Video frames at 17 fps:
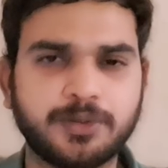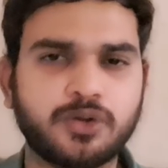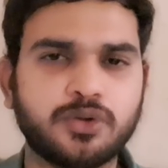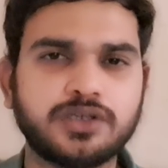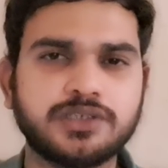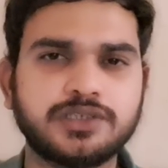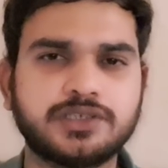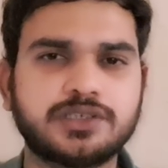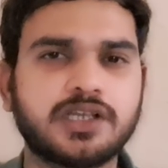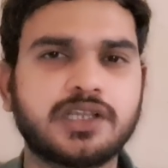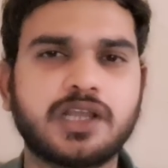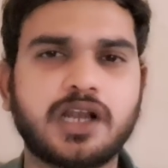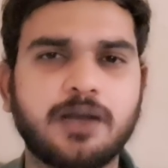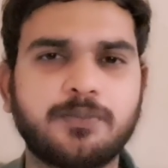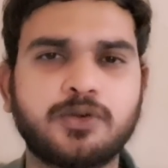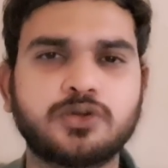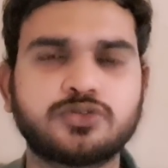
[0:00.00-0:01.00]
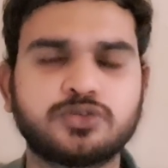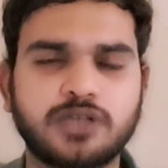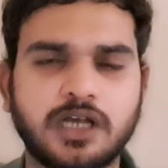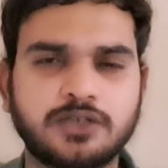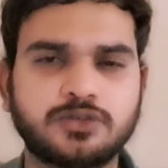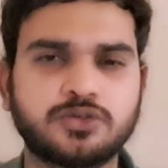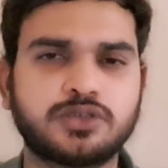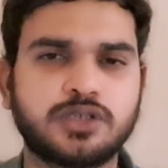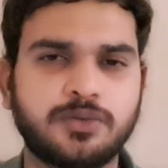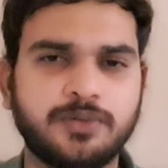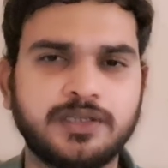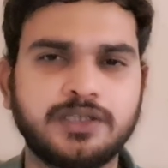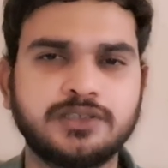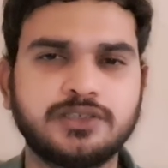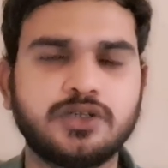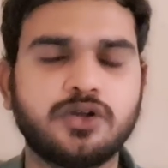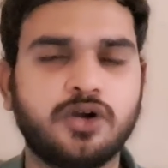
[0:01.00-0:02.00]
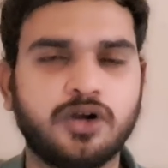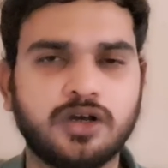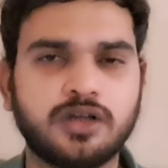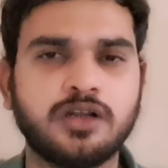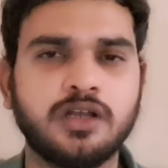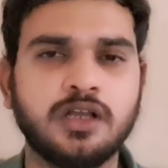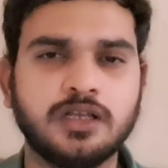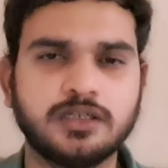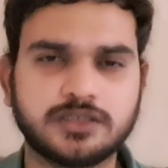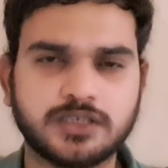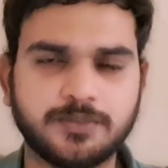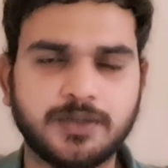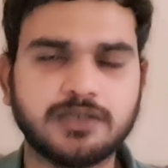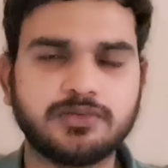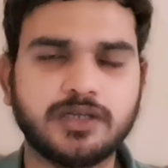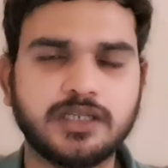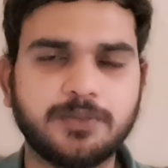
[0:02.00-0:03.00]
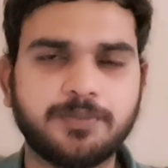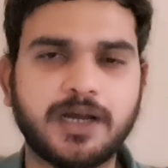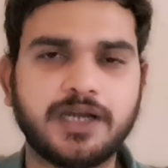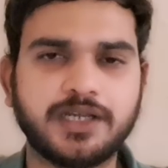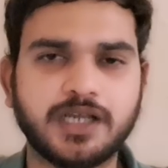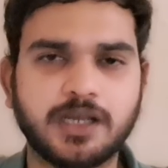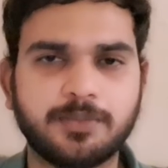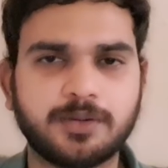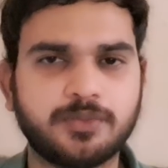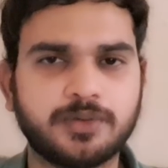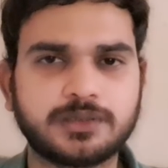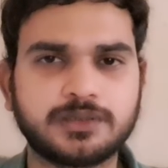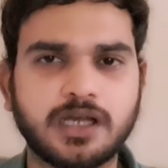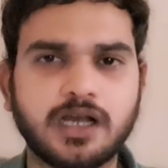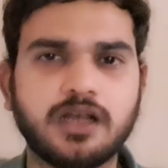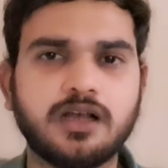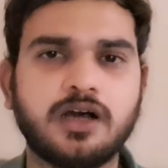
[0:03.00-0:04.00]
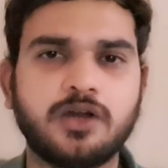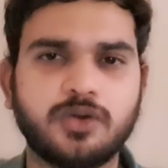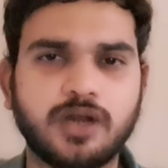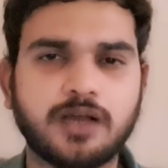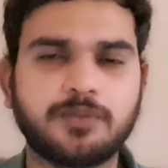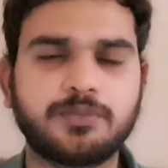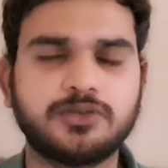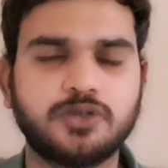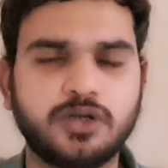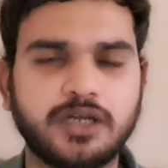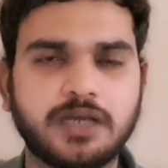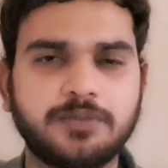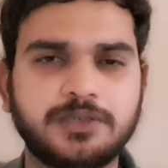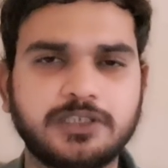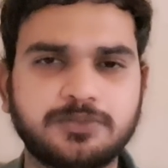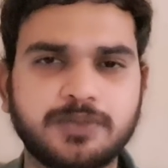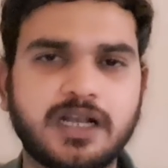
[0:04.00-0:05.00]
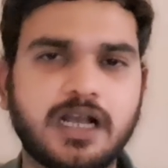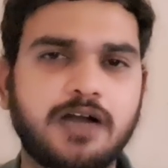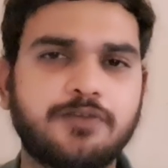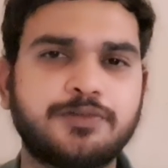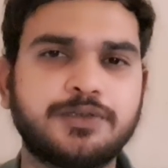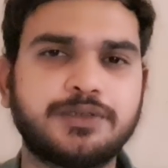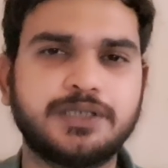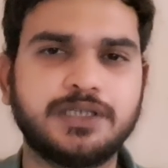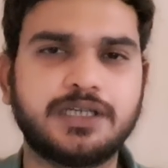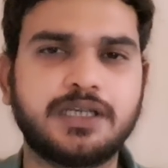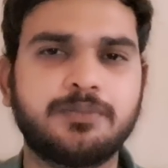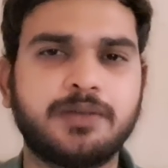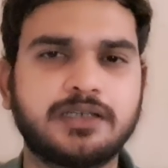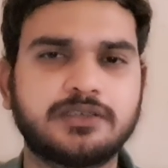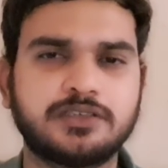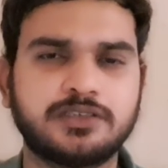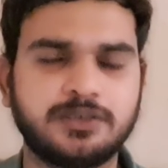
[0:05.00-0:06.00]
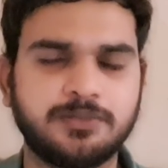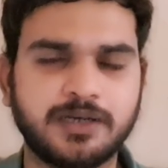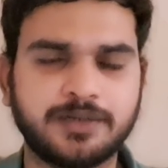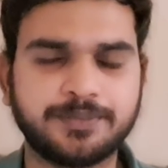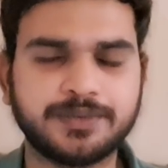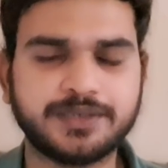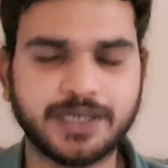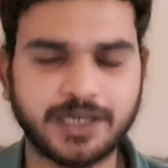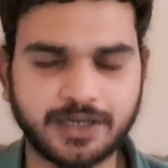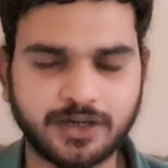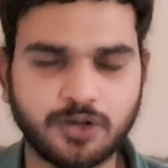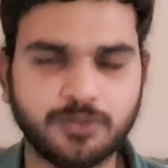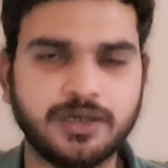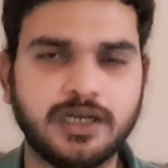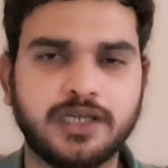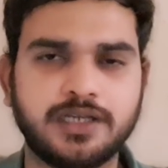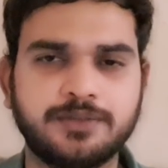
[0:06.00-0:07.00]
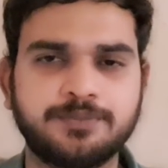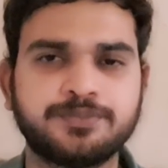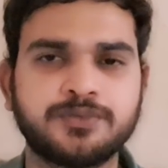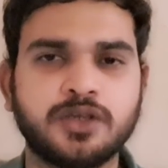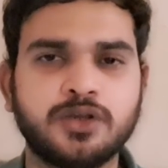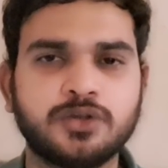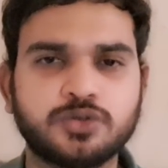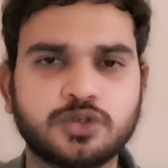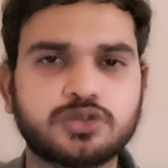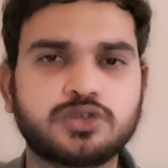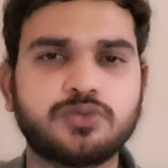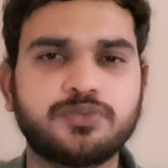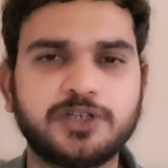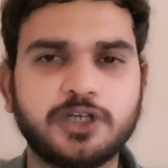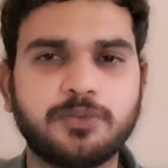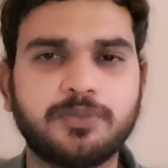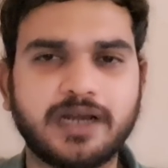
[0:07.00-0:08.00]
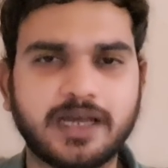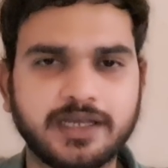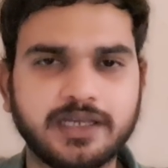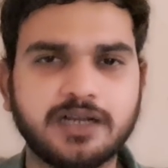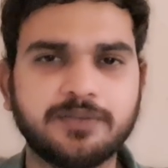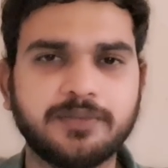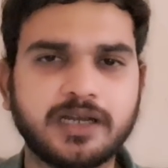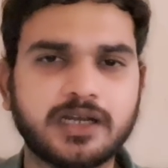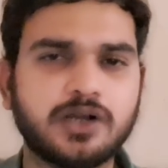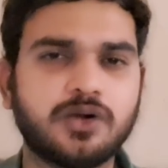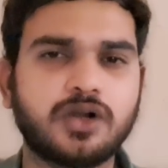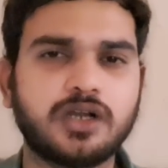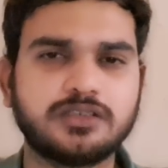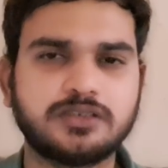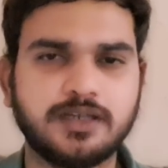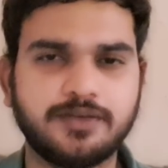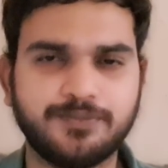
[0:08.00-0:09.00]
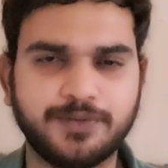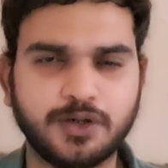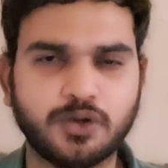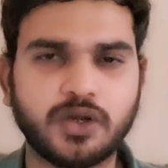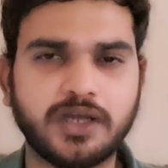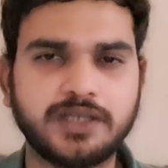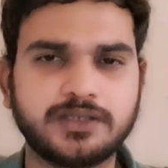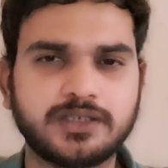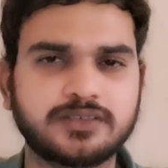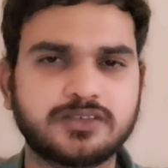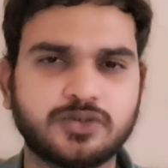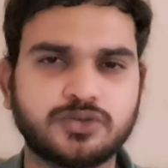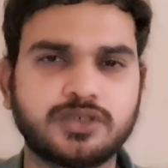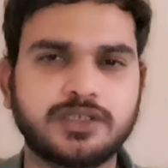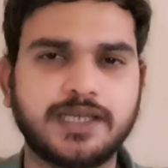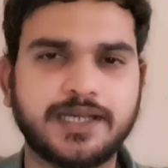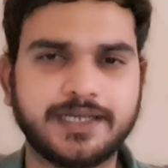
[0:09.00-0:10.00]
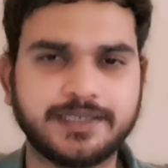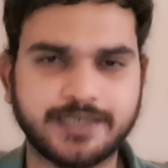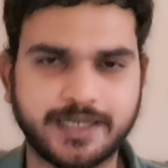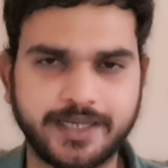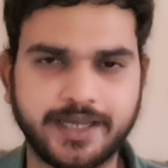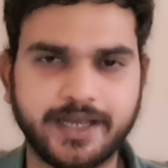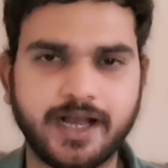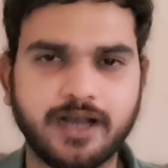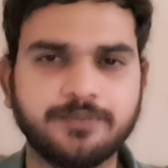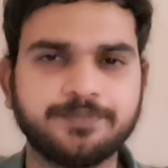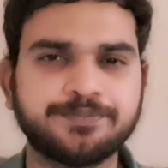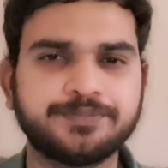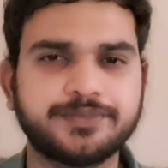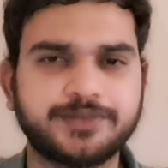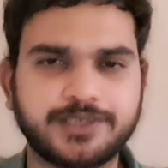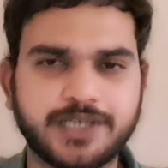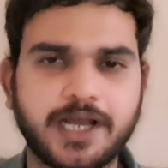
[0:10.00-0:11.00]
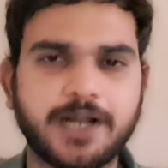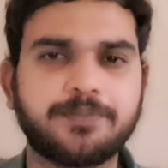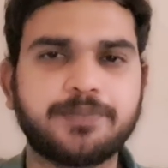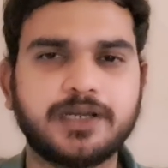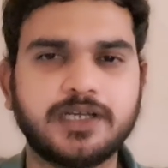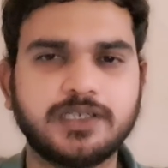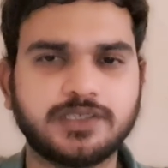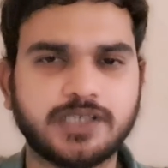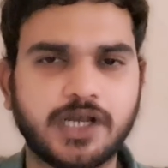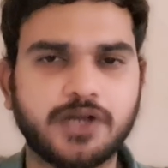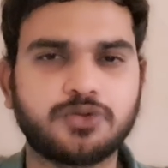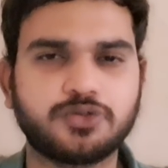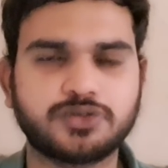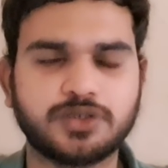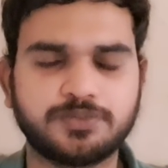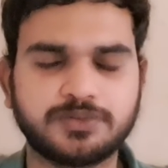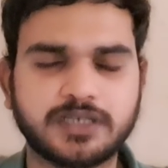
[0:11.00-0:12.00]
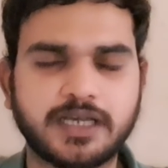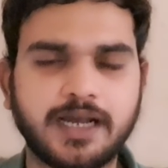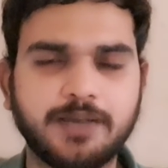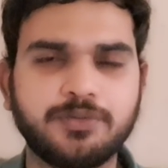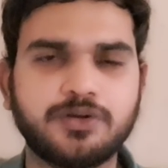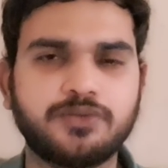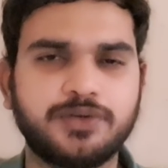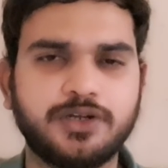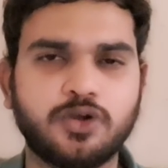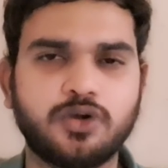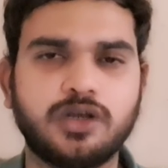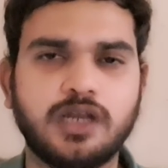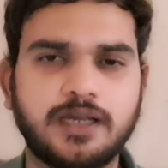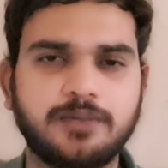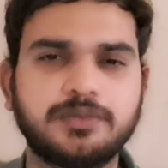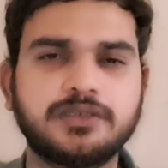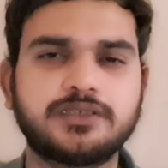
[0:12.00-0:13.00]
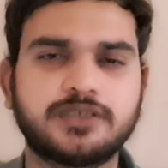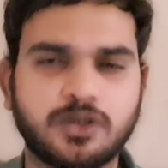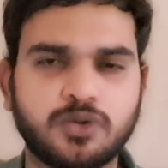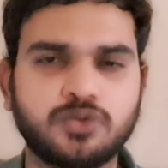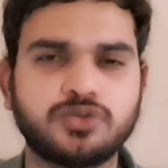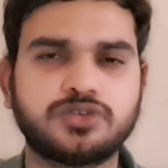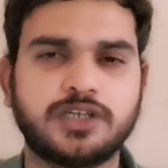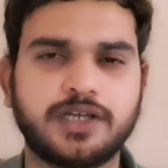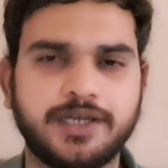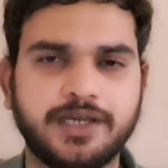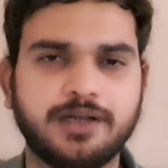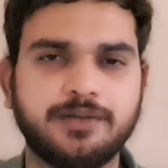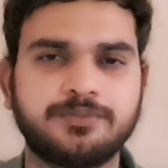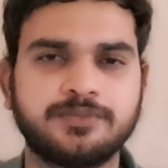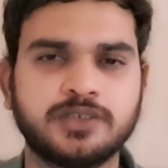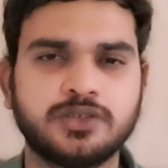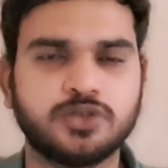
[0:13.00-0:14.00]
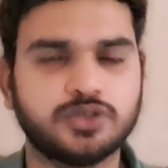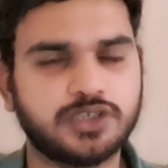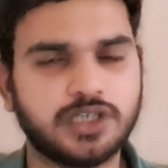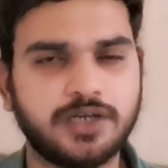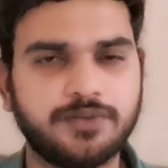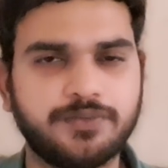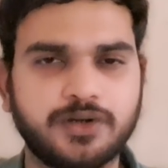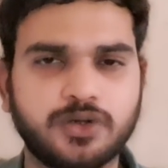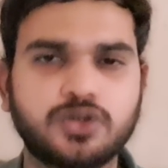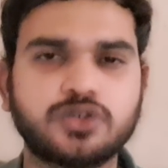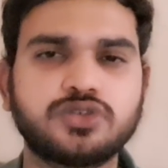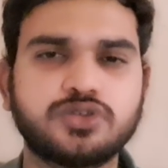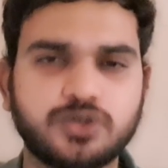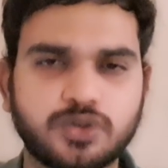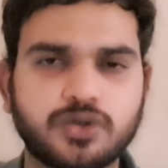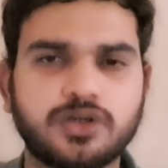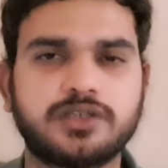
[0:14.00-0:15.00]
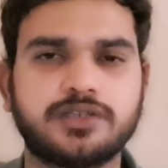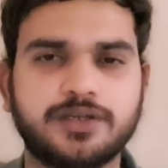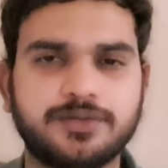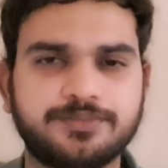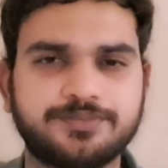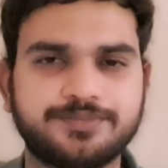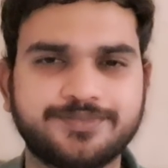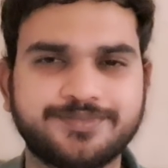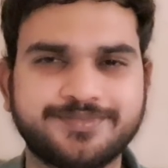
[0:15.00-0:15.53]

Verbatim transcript: पर होगी जिसके अंदर आपको सुधांशु त्रिवेदी जी और समाजवादी पार्टी के प्रवक्ता अनुराग भदौरी के बीच में काफ़ी तीखी बहस इस डिबेट में देखने को मिलेगी दोस्तों वीडियो बड़ा ही कमाल का होगा इसलिए वीडियो का अंत तक जरूर से देख के जाइएगा चैनल पर नए चैनल को सब्सक्राइब और वीडियो को लाइक भी जरूर से करिएगा तो चलिए वीडियो को शुरू करते हैं